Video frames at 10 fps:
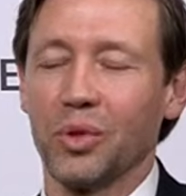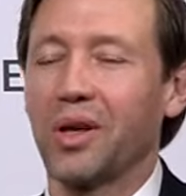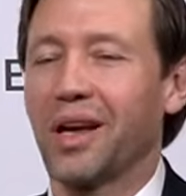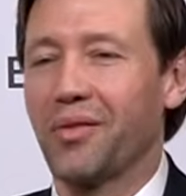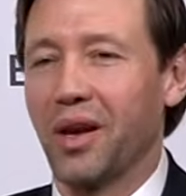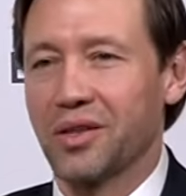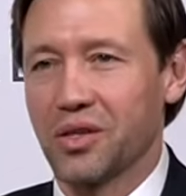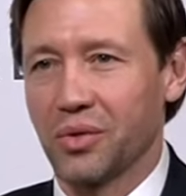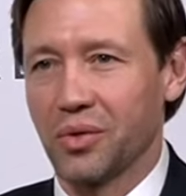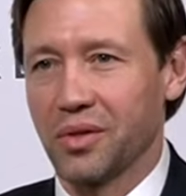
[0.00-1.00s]
Многие говорят,
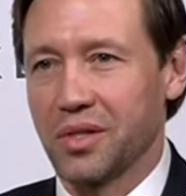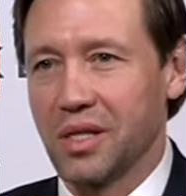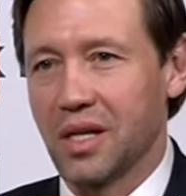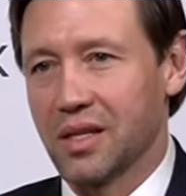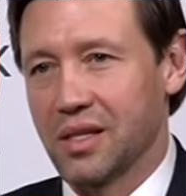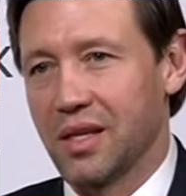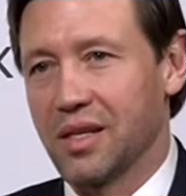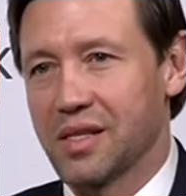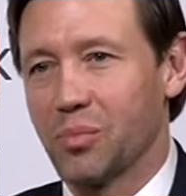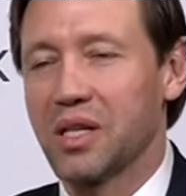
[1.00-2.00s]
что сейчас
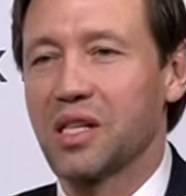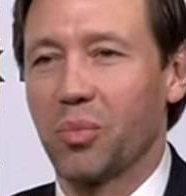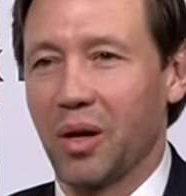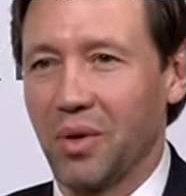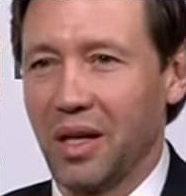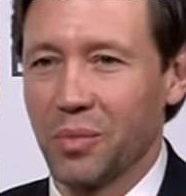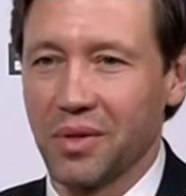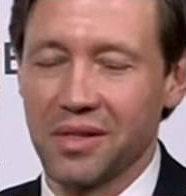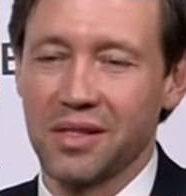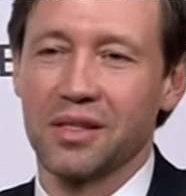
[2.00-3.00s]
есть большие
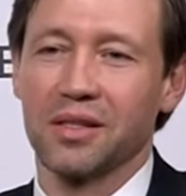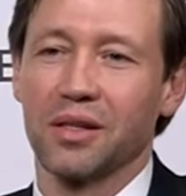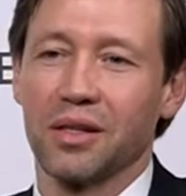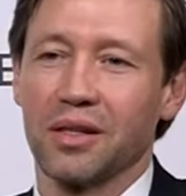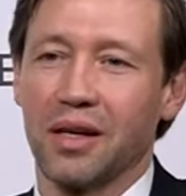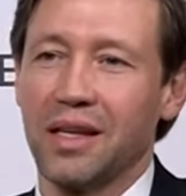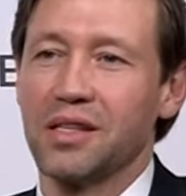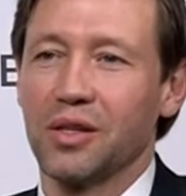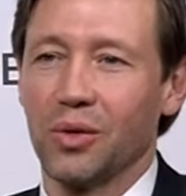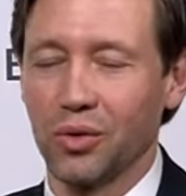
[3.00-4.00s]
проблемы с
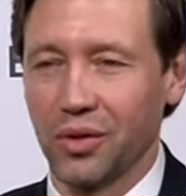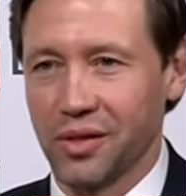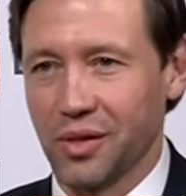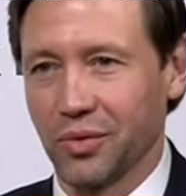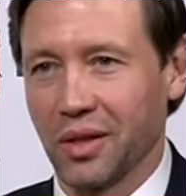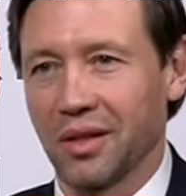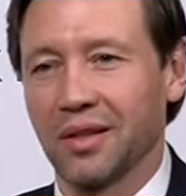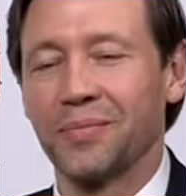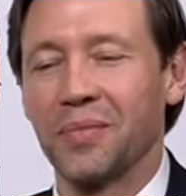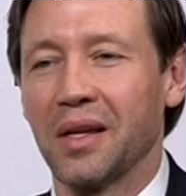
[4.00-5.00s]
IT-отраслью э,
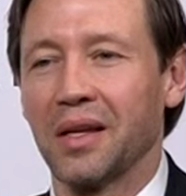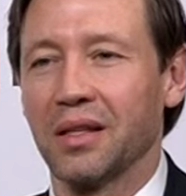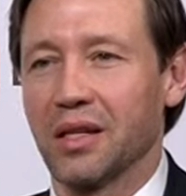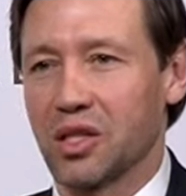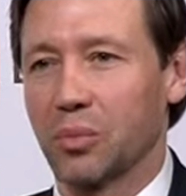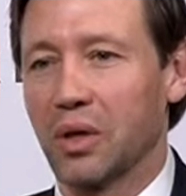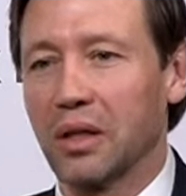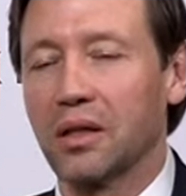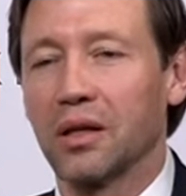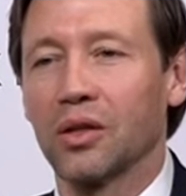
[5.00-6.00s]
на нашем
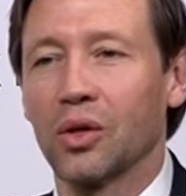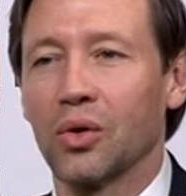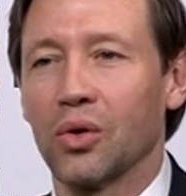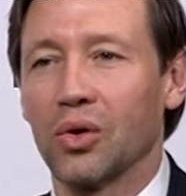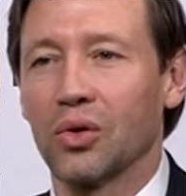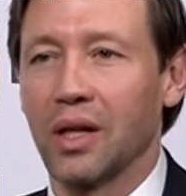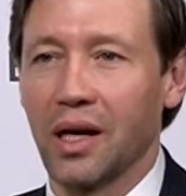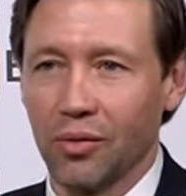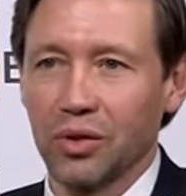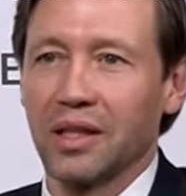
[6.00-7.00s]
рынке, но для
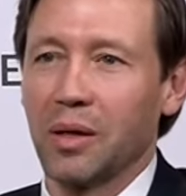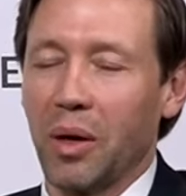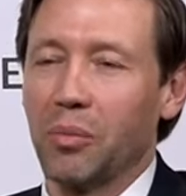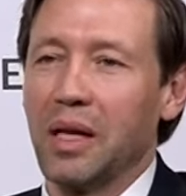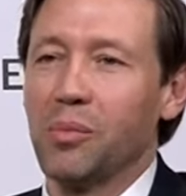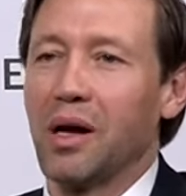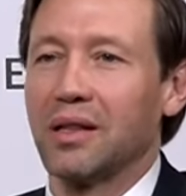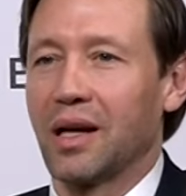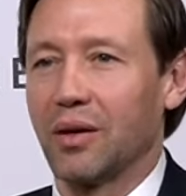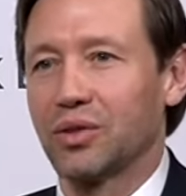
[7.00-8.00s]
кого-то это проблема, а
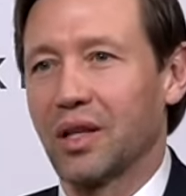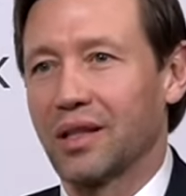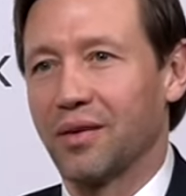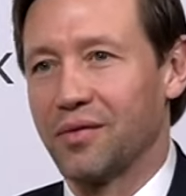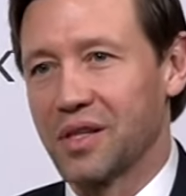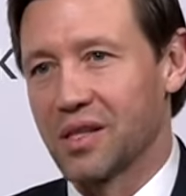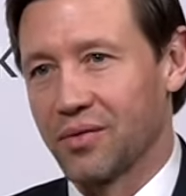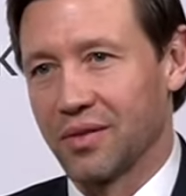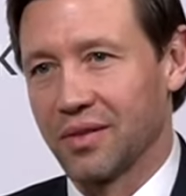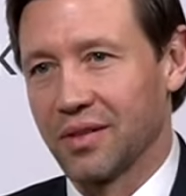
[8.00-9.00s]
для кого-то это вызов.